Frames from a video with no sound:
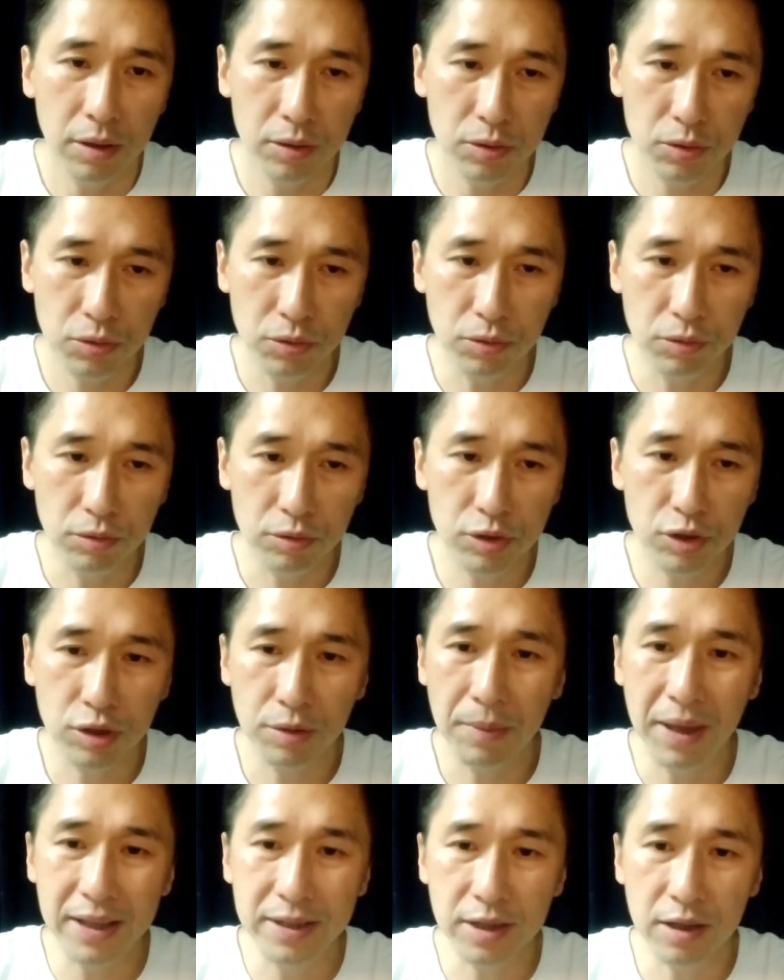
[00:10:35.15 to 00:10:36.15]
出四
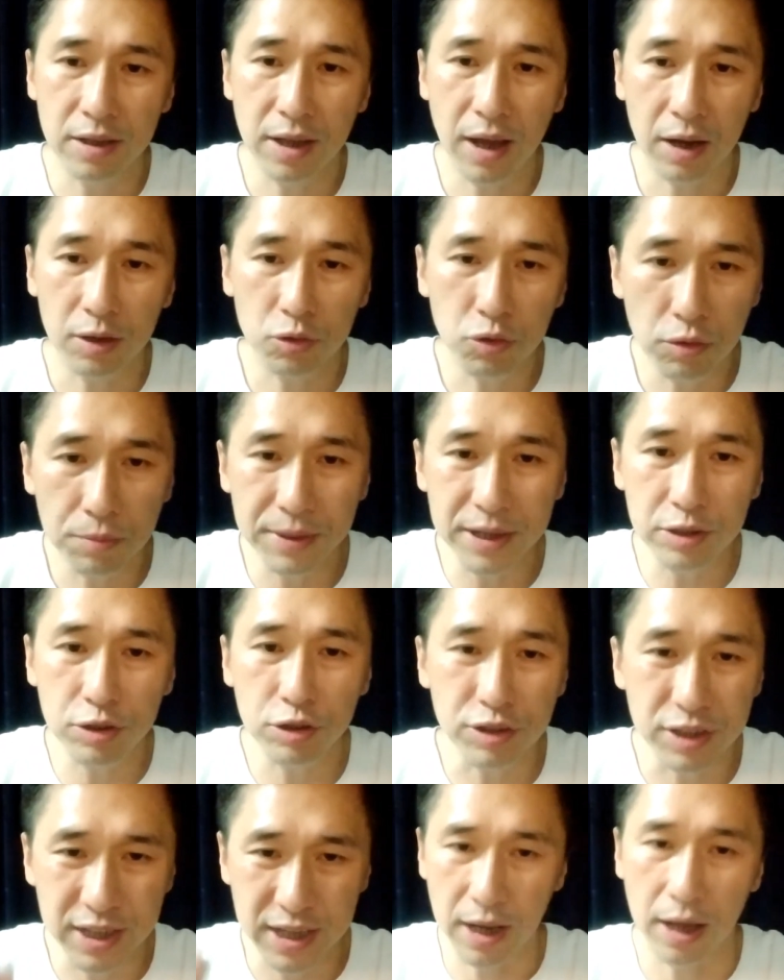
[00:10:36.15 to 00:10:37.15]
面镇压，出殡之
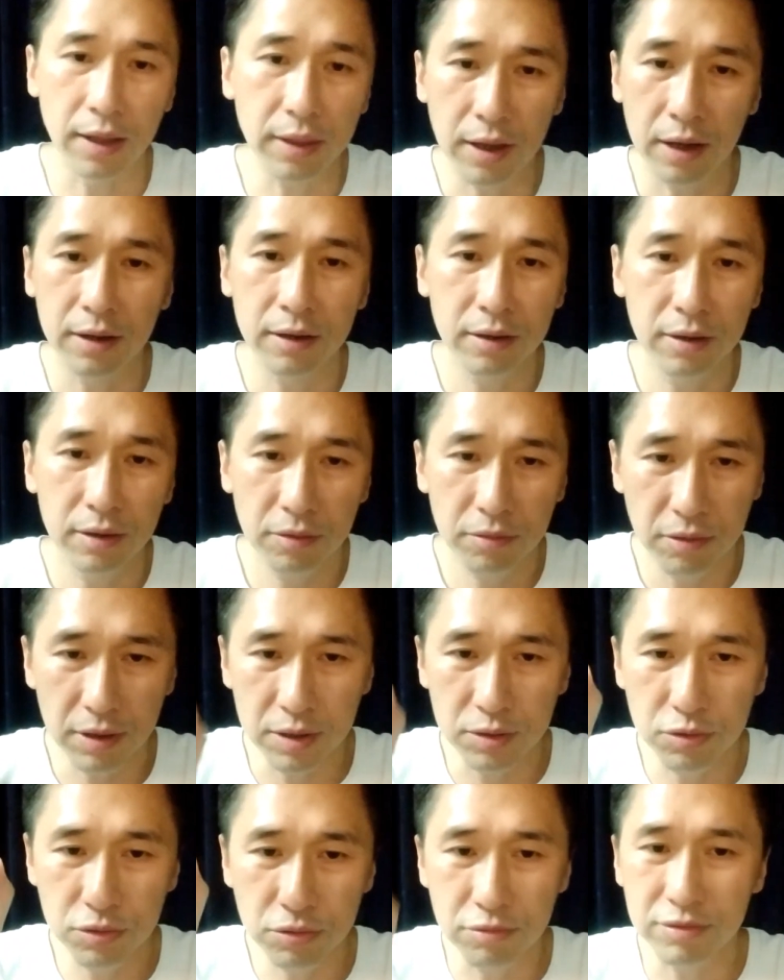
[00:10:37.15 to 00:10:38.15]
前呢，会
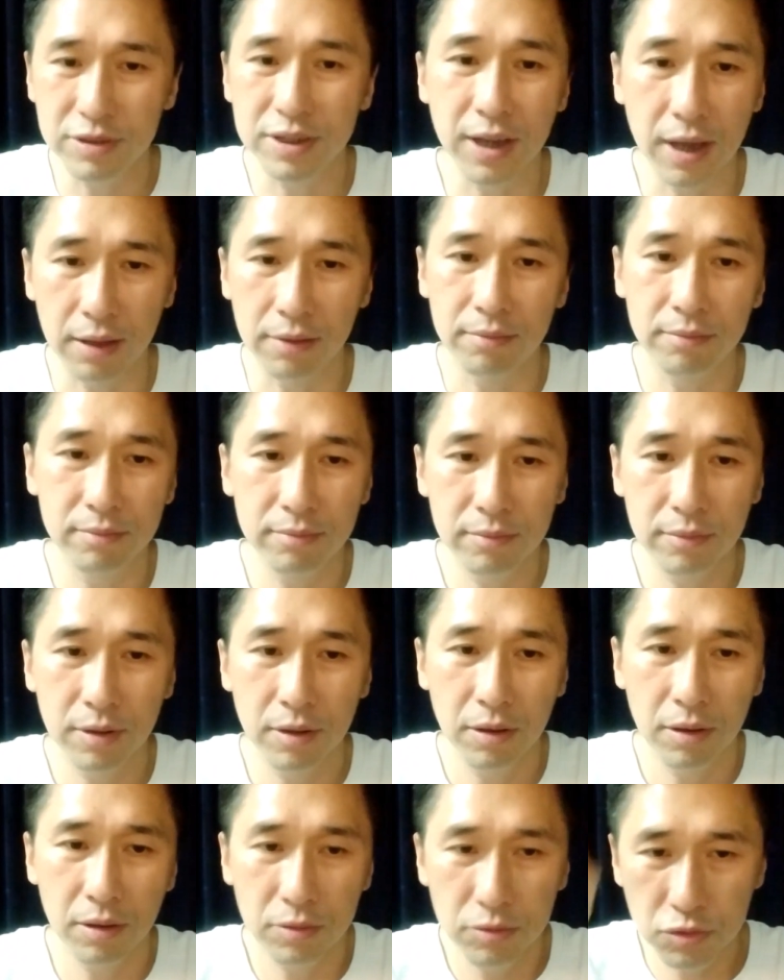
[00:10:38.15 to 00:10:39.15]
出现
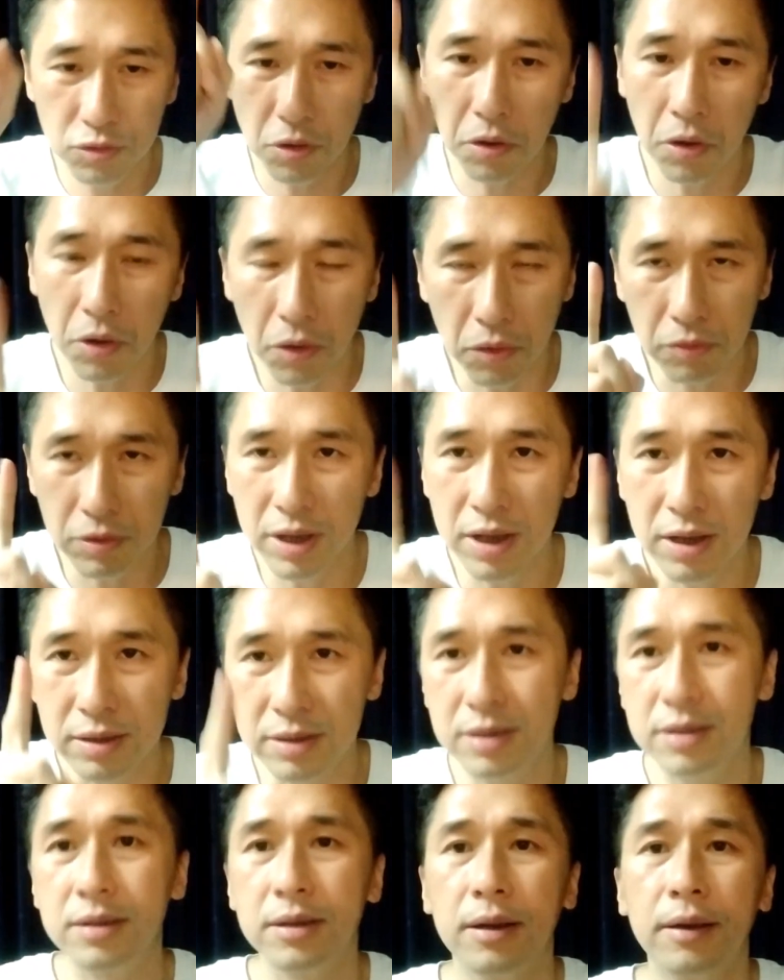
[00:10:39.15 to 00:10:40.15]
最后一
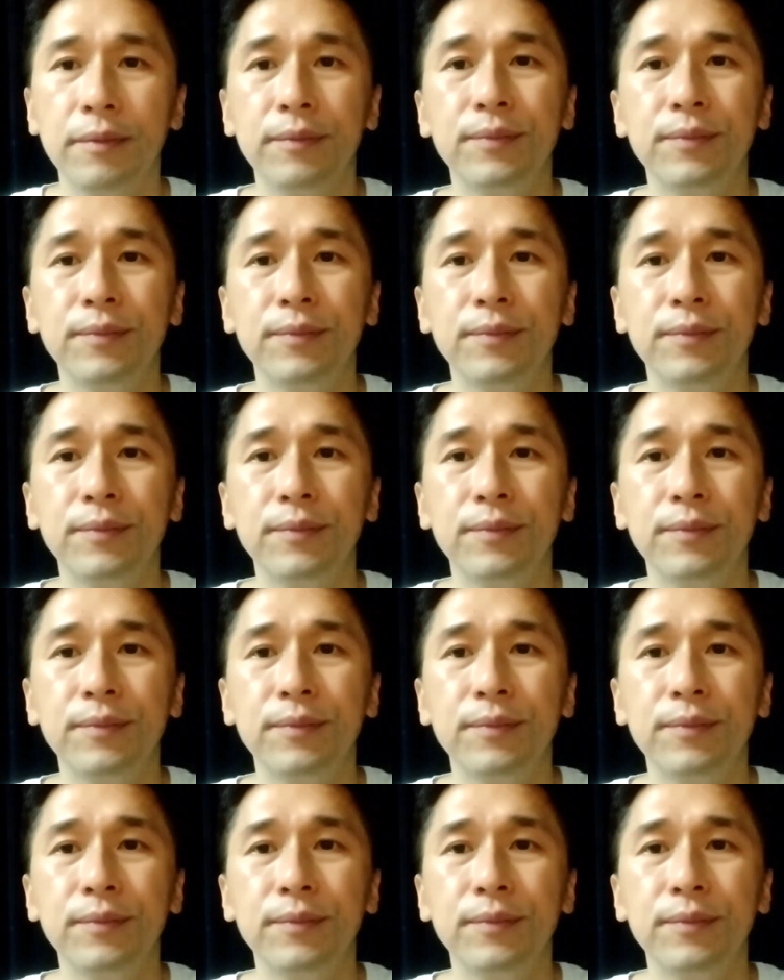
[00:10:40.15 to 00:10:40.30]
次